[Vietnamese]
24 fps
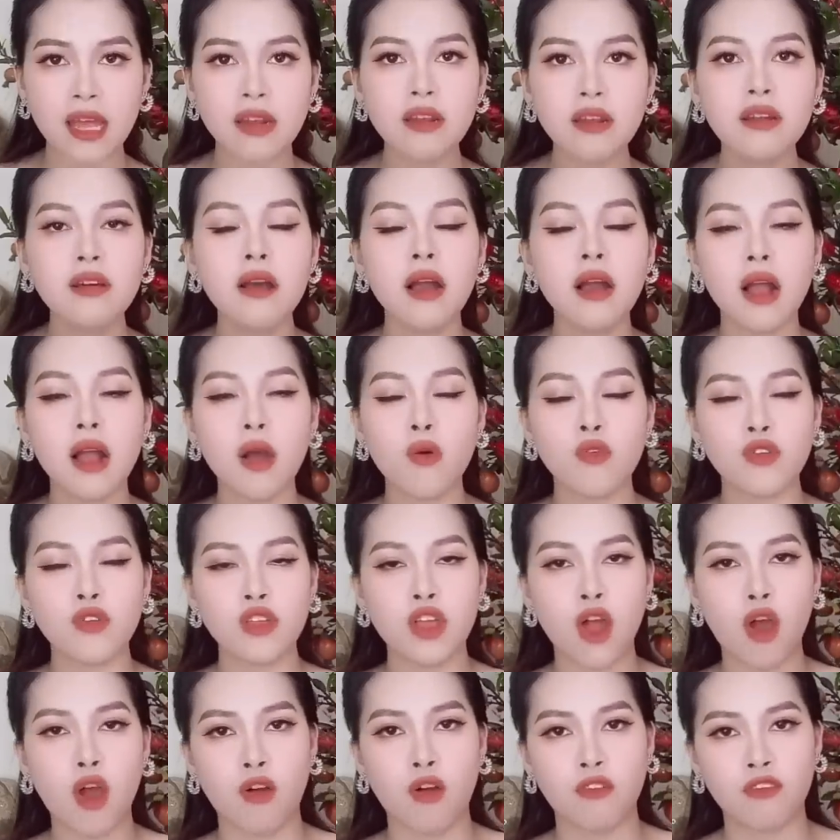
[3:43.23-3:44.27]
đưa cậu
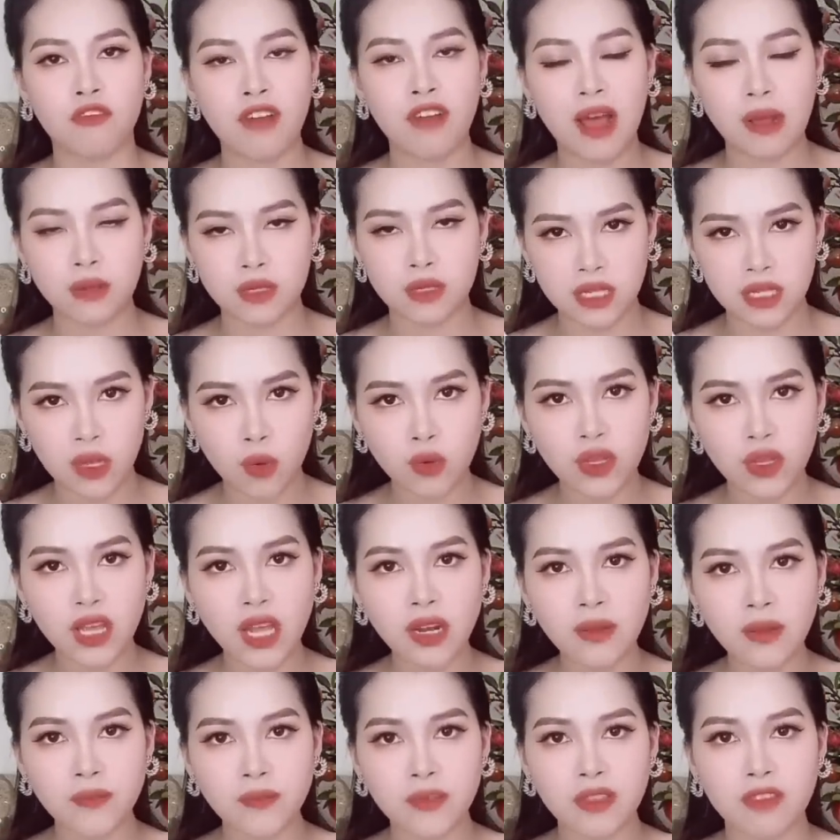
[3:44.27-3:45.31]
nhỏ vào sâu
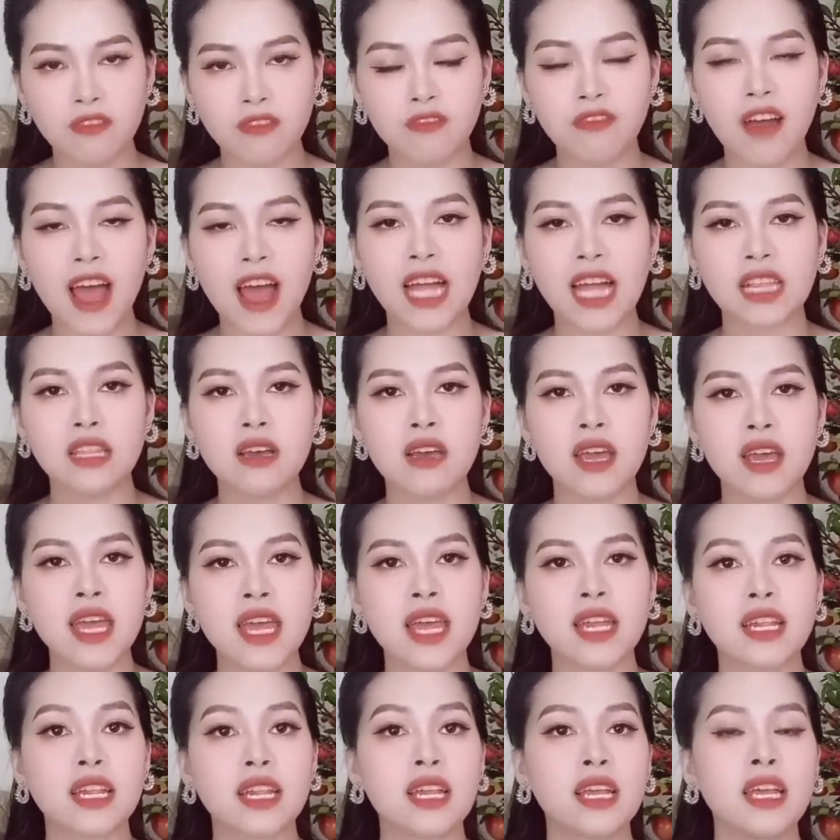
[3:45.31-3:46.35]
nhất và thực
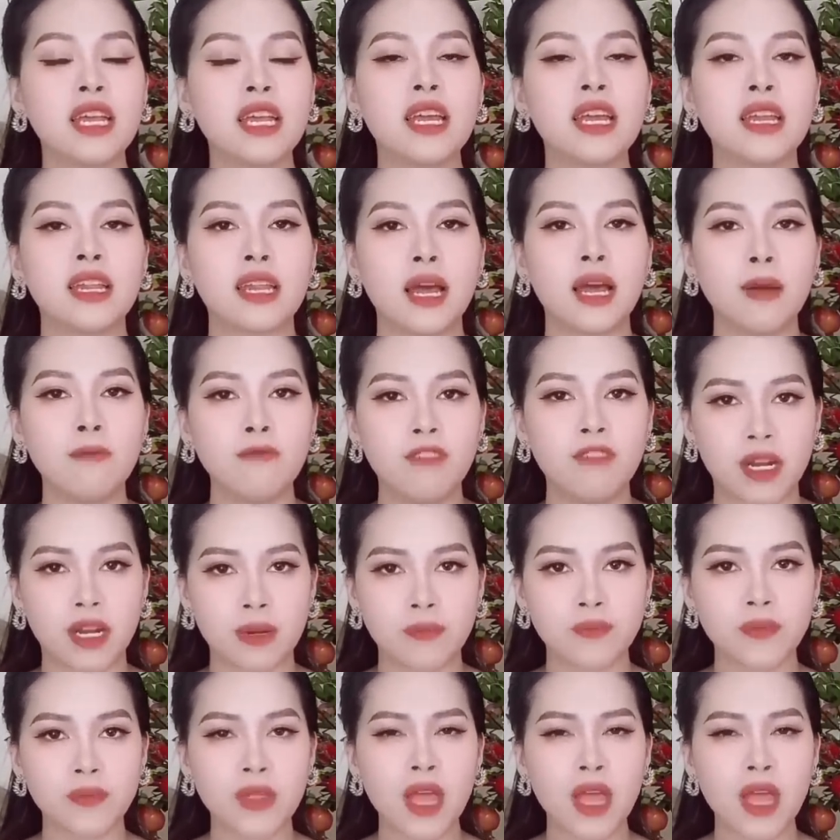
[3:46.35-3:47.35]
hiện nghiền âm vật